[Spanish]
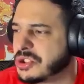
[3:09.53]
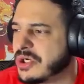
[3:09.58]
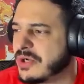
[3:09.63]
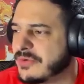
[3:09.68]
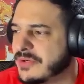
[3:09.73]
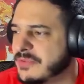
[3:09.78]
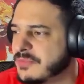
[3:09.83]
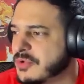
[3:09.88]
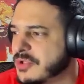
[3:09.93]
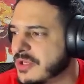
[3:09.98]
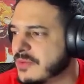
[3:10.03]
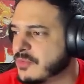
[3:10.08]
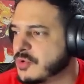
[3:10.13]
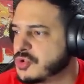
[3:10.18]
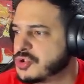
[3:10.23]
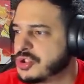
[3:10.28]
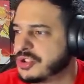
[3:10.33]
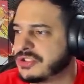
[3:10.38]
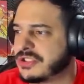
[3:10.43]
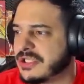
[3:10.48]
abrimos de a
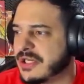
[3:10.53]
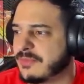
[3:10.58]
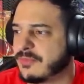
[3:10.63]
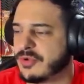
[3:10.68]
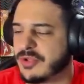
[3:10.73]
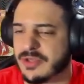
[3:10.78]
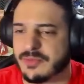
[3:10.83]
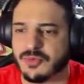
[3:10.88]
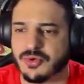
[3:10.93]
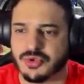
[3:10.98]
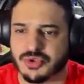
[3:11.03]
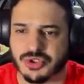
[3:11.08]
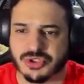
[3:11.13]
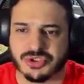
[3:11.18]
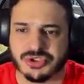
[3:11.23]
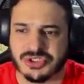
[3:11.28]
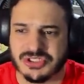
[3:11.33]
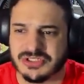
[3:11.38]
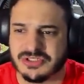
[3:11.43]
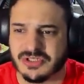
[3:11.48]
mucho y tiramos de a mucho.
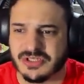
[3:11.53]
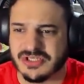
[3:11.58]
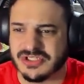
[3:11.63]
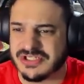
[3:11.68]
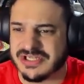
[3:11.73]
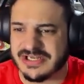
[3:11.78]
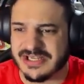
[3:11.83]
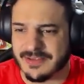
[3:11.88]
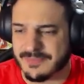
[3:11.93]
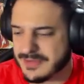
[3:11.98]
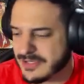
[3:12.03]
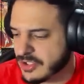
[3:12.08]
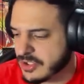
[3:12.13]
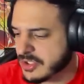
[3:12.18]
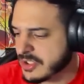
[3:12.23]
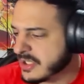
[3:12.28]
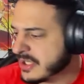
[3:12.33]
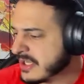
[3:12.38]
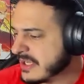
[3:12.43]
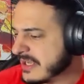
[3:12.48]
Entonces es el que menos.
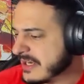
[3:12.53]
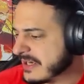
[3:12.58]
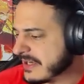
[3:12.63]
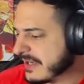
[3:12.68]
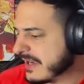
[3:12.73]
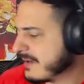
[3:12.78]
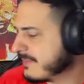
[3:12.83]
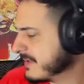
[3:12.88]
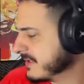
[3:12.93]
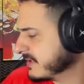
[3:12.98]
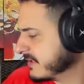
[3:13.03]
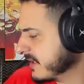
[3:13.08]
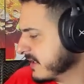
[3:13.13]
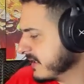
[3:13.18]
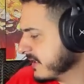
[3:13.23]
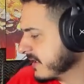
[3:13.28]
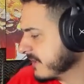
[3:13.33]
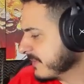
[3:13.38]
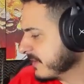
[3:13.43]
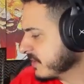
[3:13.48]
Realmente es
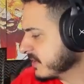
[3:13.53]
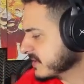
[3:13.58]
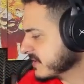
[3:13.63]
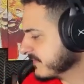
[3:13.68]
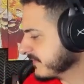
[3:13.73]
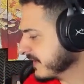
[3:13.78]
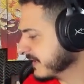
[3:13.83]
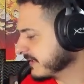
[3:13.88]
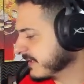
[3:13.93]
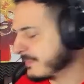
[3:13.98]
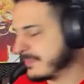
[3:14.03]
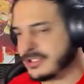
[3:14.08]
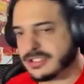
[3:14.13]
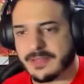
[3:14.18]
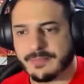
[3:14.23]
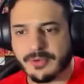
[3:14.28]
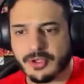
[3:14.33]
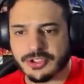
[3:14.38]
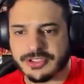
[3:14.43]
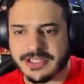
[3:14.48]
el que menos hace falta, pero
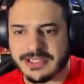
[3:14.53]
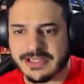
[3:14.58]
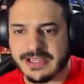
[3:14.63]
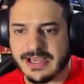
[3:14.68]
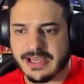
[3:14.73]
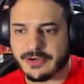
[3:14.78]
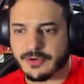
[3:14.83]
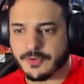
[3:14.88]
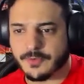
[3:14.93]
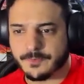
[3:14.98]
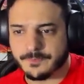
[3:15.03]
tampoco es tan caro.